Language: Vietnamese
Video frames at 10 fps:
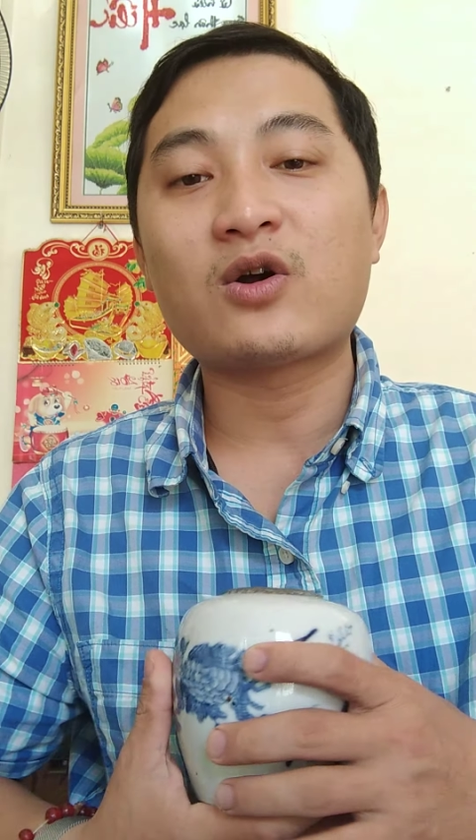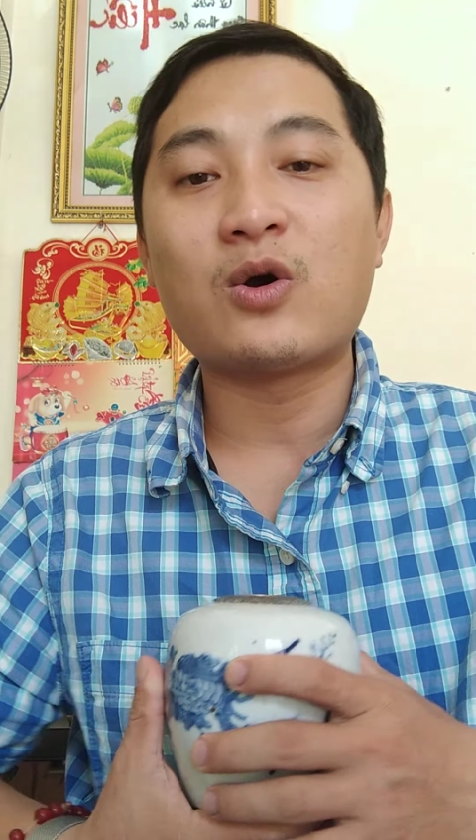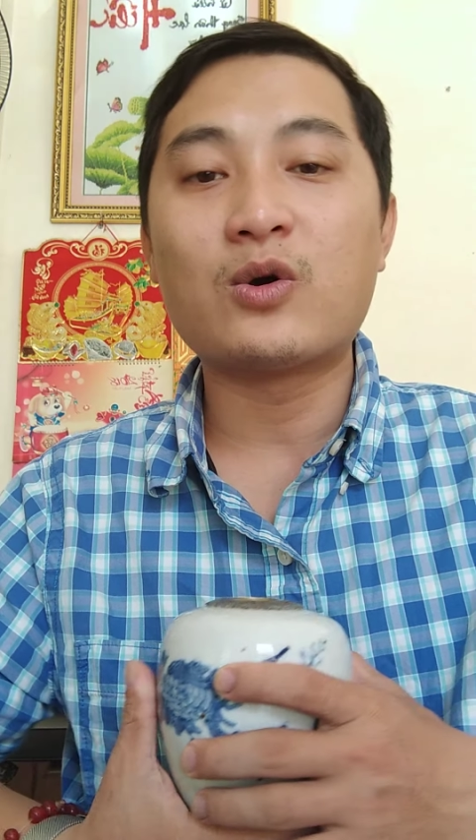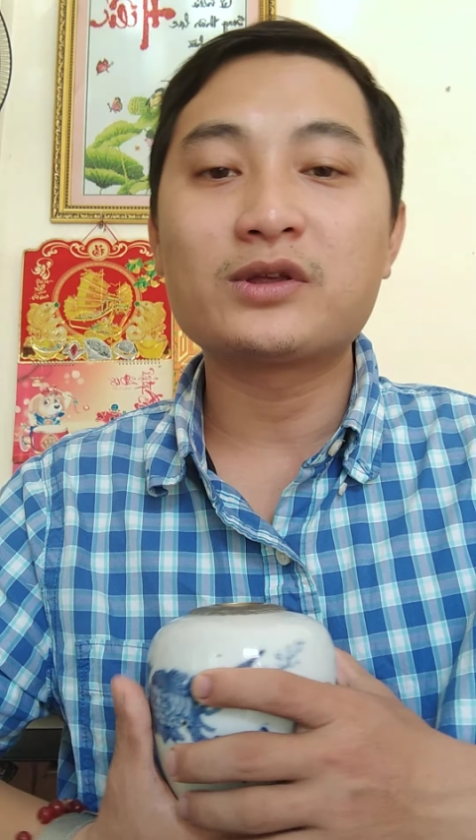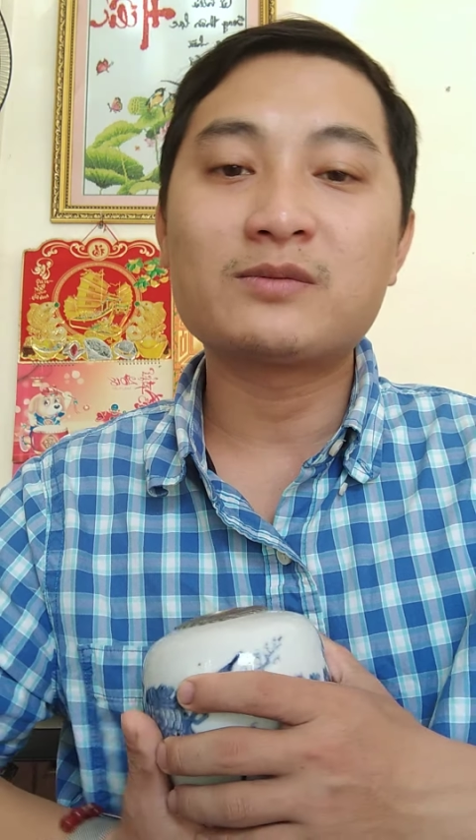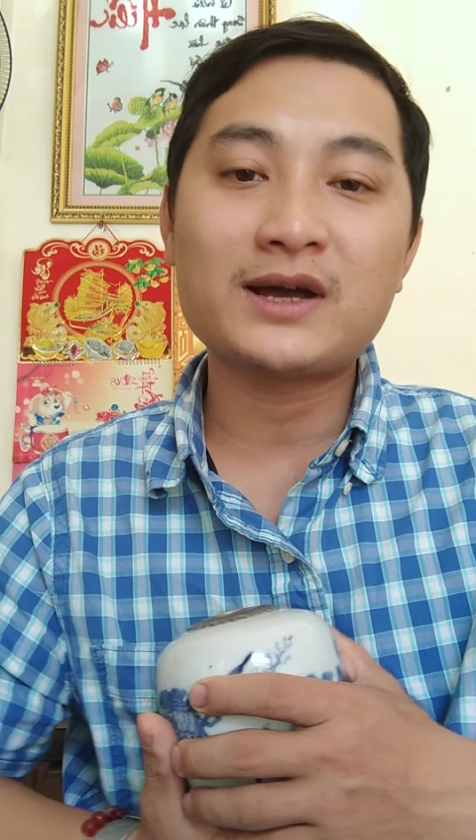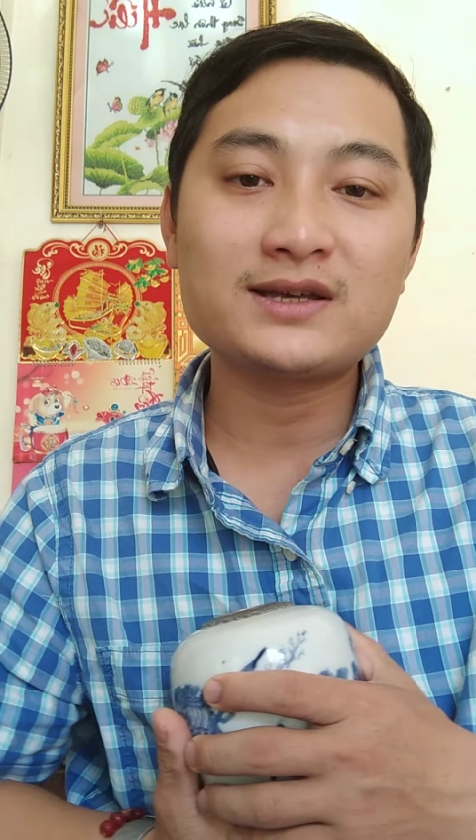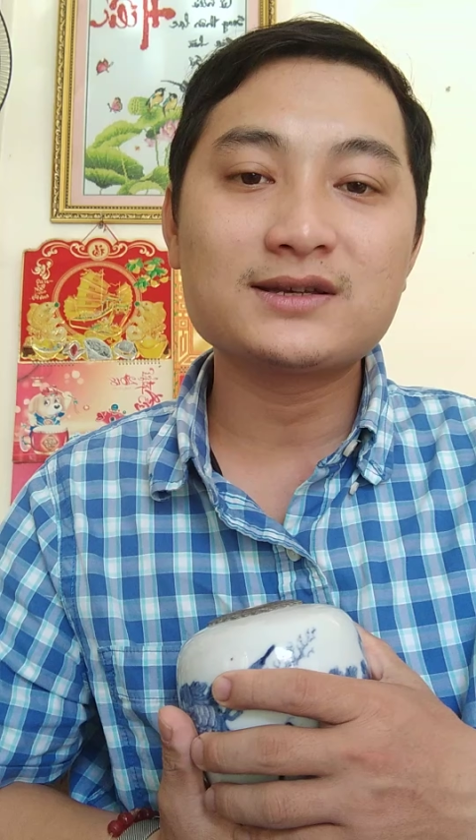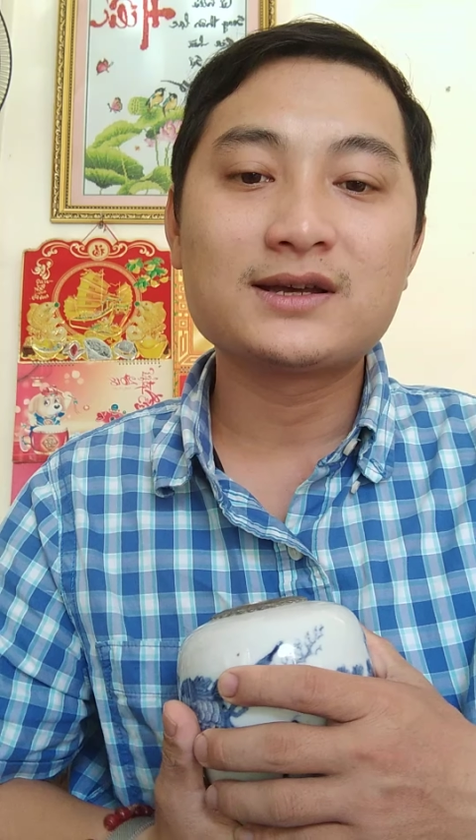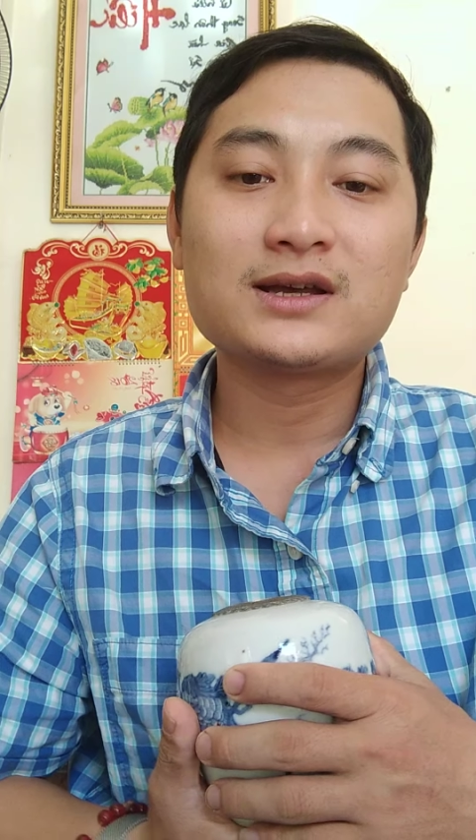khổ như
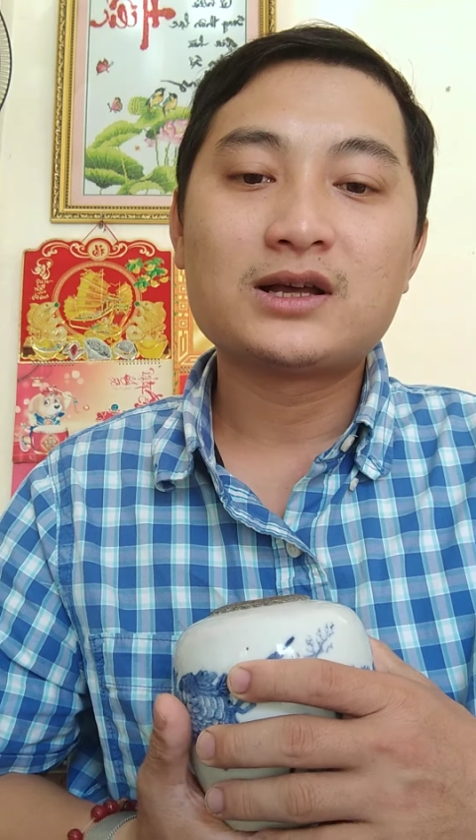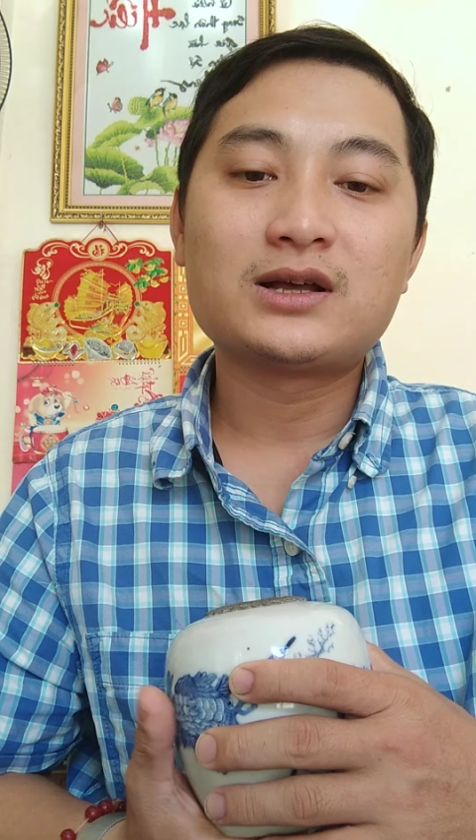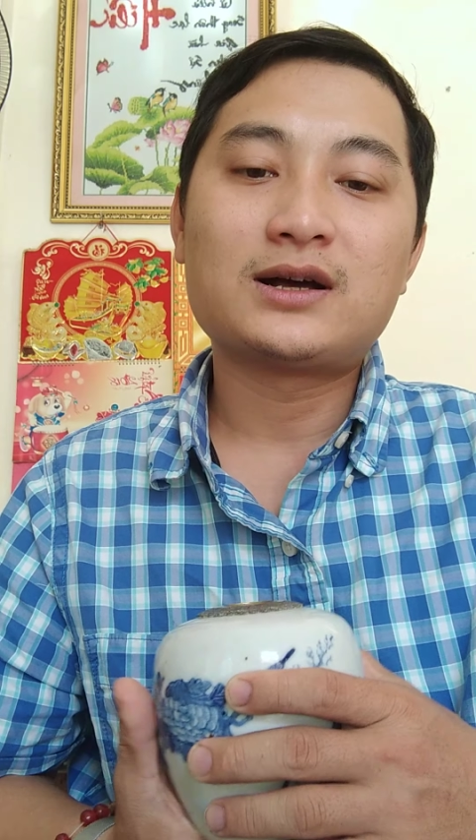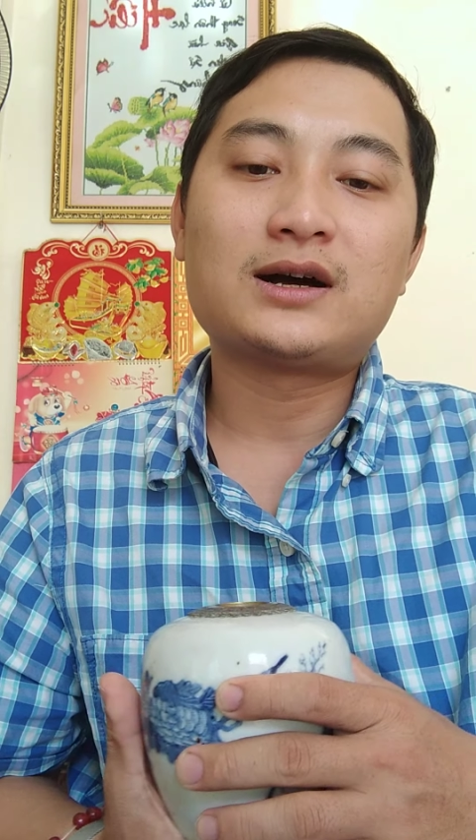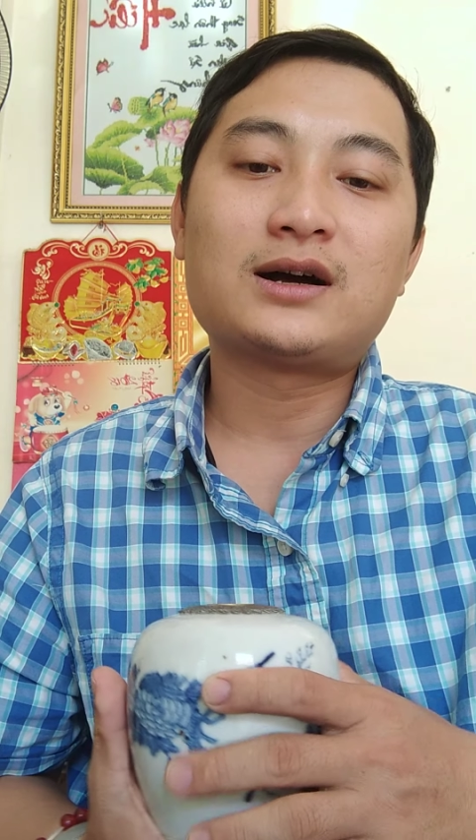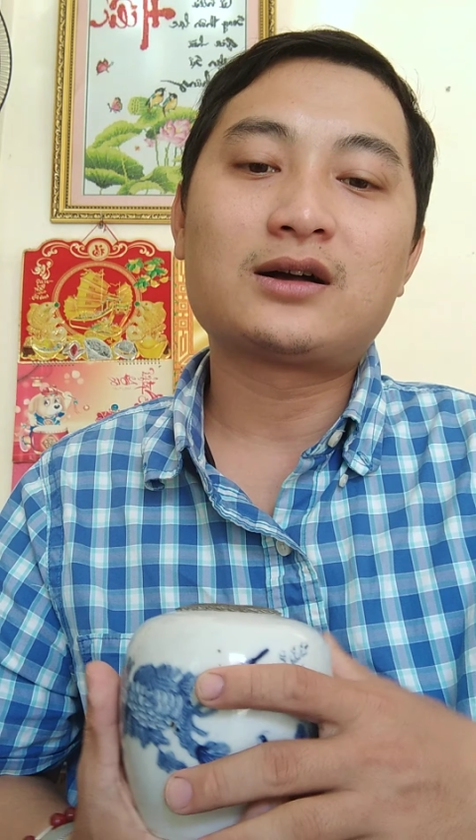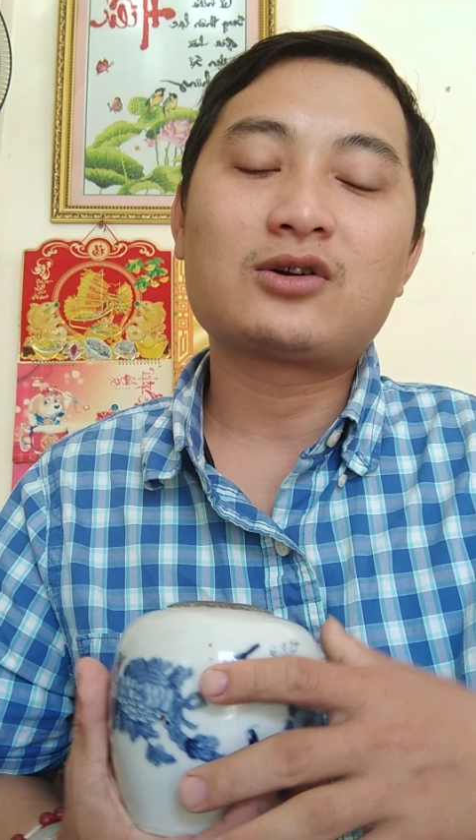mấy uh,